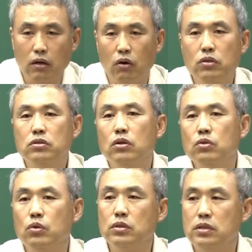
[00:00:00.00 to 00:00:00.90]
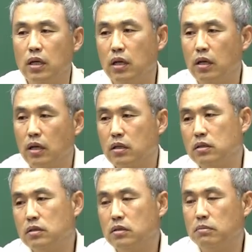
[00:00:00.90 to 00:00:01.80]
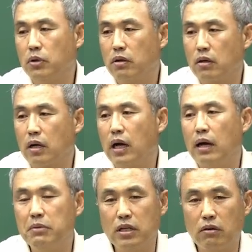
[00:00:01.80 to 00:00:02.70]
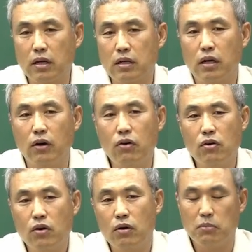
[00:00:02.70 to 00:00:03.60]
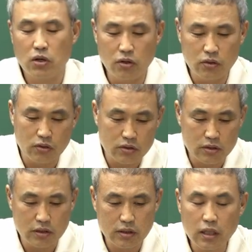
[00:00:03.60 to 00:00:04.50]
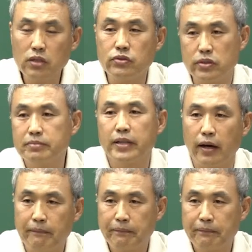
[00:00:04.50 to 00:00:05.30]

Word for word: 어느 정도 이제 그 뭐라 그럴까 감이라고 할까요? 뭐 그런 것들이 생길 수 있습니다.